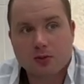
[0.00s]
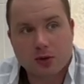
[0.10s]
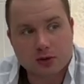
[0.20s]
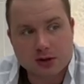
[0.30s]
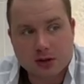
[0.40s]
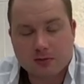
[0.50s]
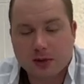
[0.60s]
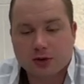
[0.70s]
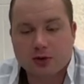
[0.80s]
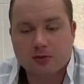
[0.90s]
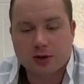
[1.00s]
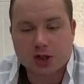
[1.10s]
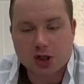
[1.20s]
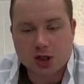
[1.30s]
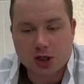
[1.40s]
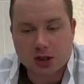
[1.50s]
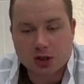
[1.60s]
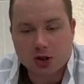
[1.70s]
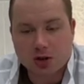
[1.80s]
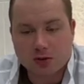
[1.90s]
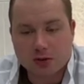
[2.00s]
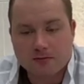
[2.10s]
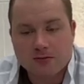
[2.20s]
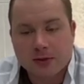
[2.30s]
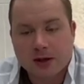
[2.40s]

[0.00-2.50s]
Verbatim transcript: просто по той причине, что